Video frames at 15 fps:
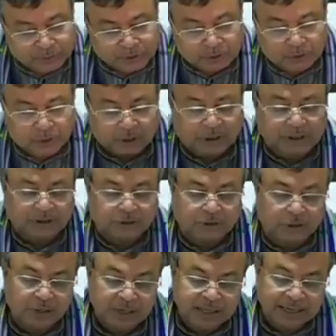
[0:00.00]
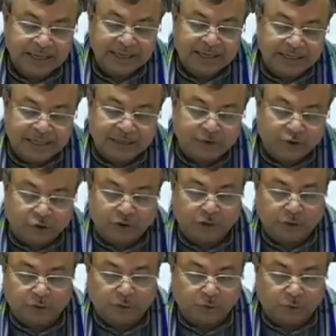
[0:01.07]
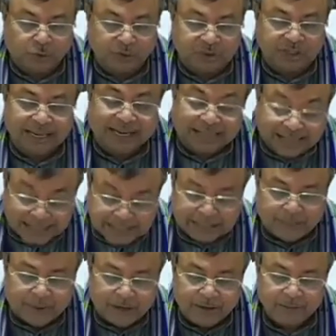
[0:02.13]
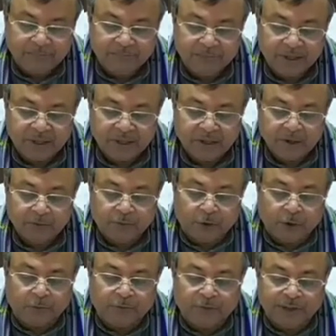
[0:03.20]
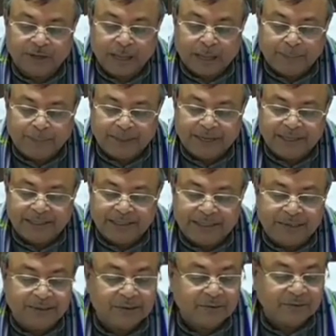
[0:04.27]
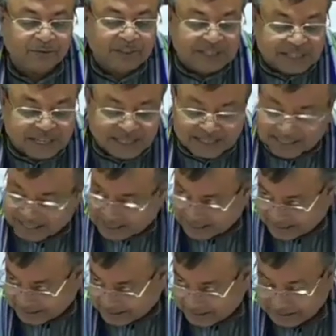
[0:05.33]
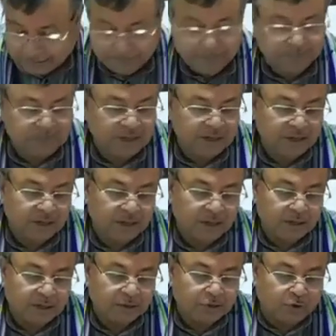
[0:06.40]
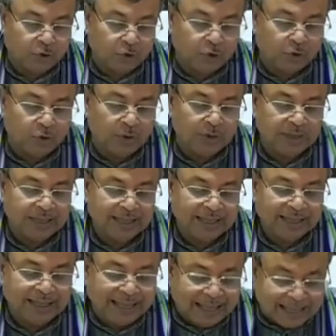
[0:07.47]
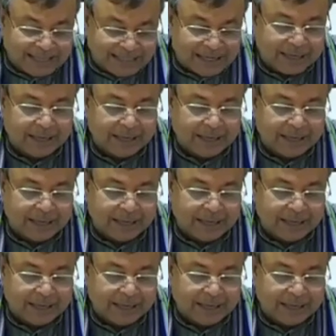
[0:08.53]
দরখাস্ত এটা যথাযথ রয়েছে অ্যান্ড এলিজেবল ফর অ্যাপিয়ারিং ইন দি ফিজিক্যাল টেস্ট তো এই যে